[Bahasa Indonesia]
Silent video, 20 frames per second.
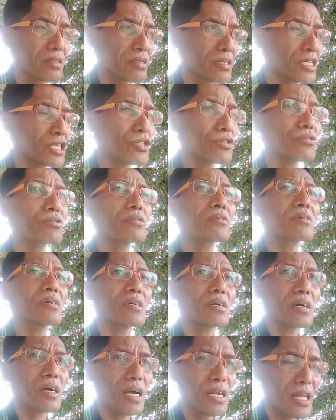itu
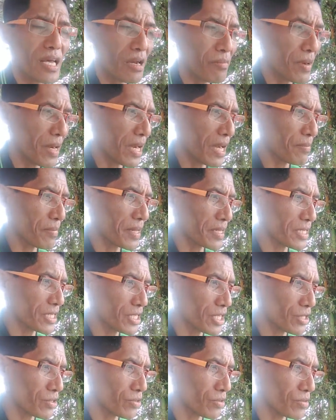ada abang-abang di
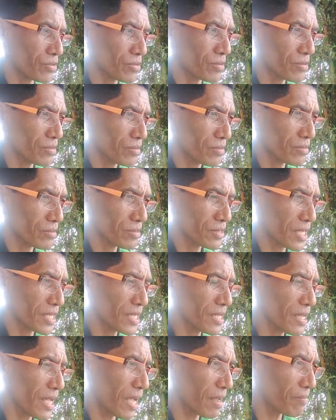situ
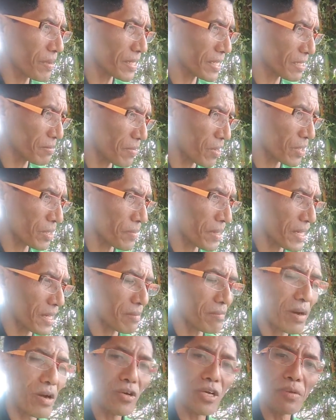jadi abang ini mau
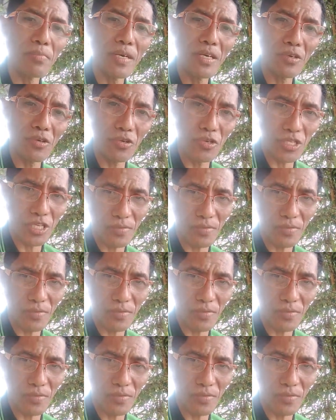kemana mau ke Bengkulu